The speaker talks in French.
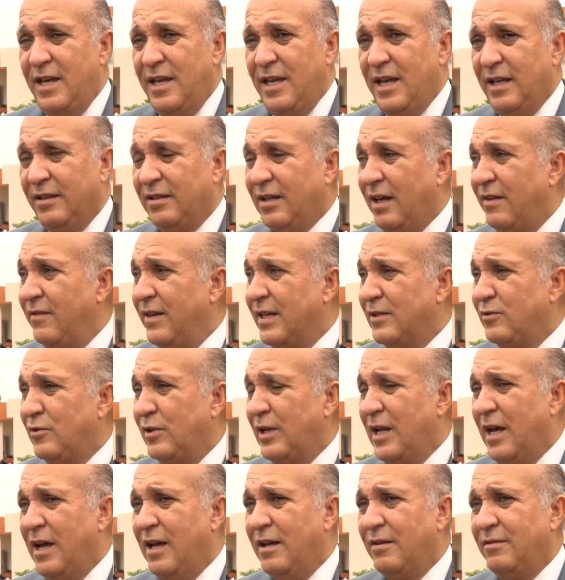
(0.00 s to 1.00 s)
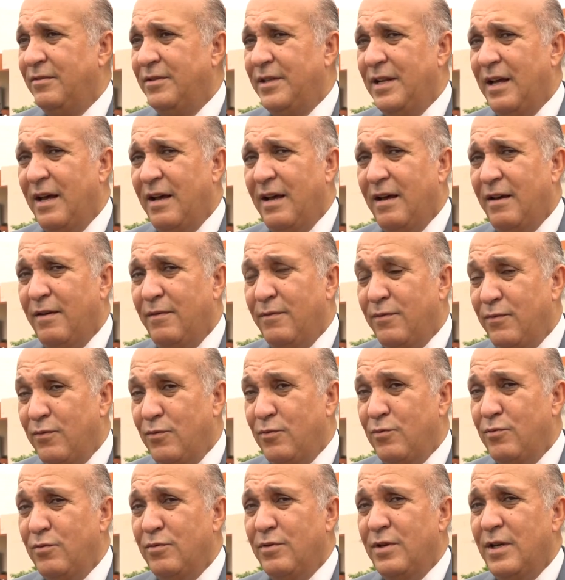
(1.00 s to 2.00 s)
et à travers cela, on a
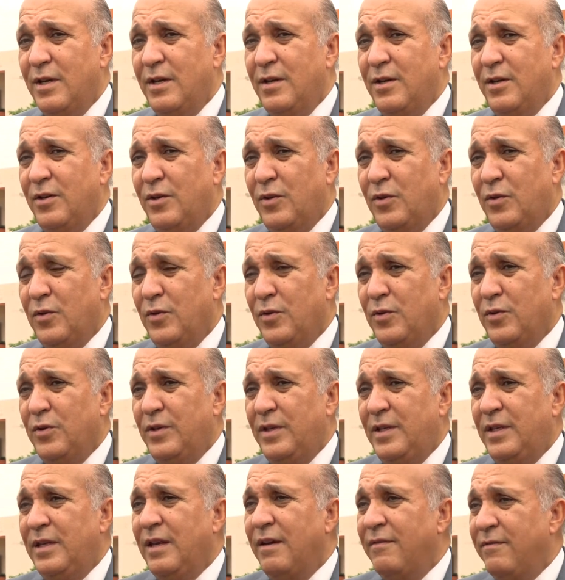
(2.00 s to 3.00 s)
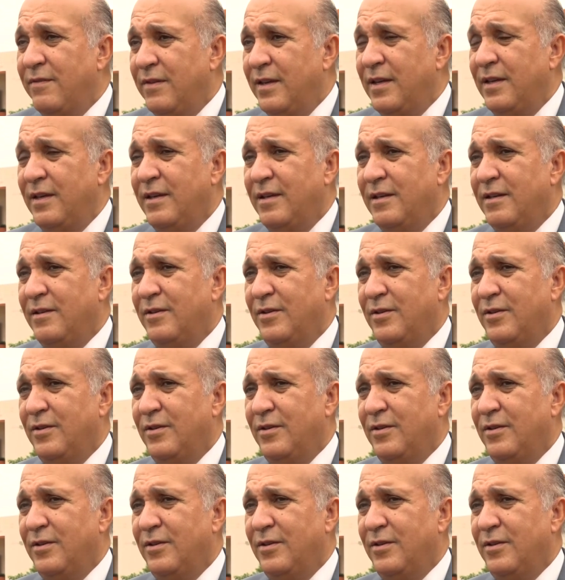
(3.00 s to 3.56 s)
vu qu'il y avait